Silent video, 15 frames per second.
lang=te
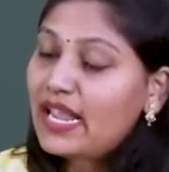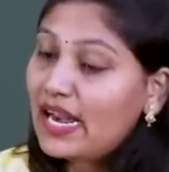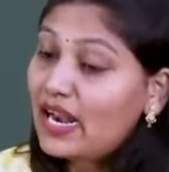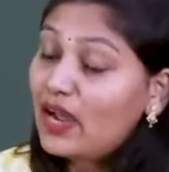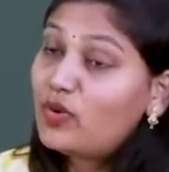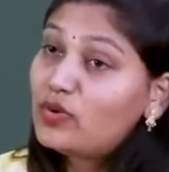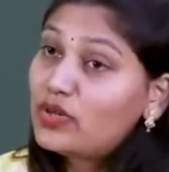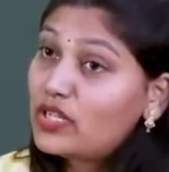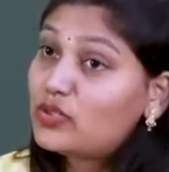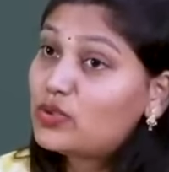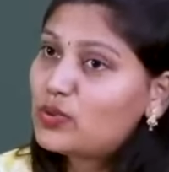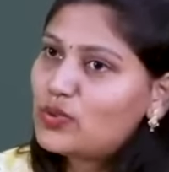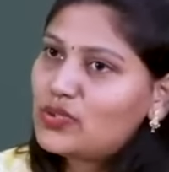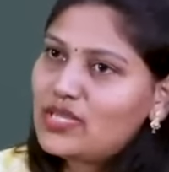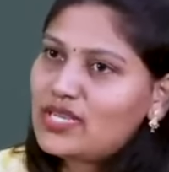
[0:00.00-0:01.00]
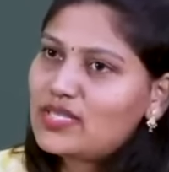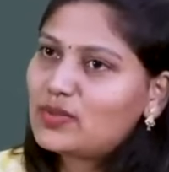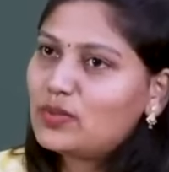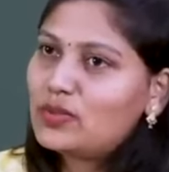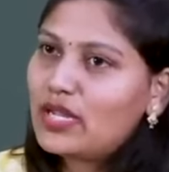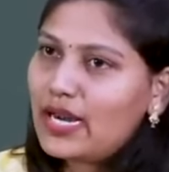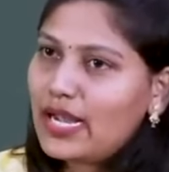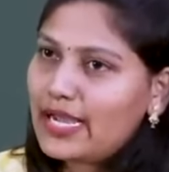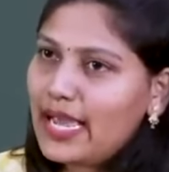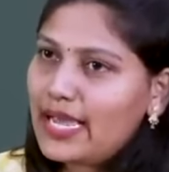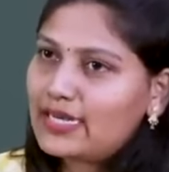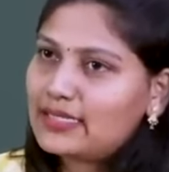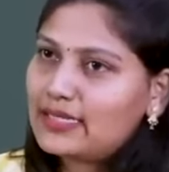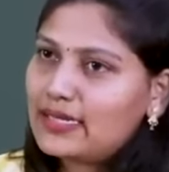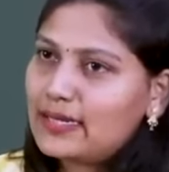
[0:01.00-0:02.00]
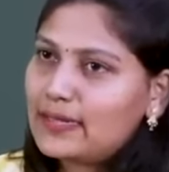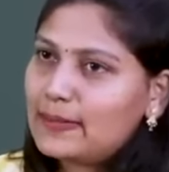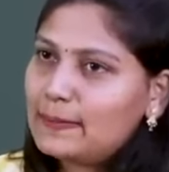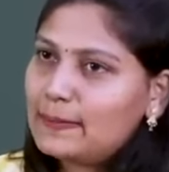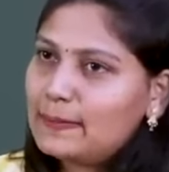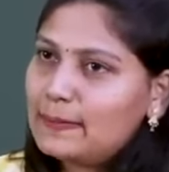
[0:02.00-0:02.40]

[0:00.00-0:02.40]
ఎలా ఉంటే చూస్ చేసుకుంటారు ఆ క్యారెక్టర్ని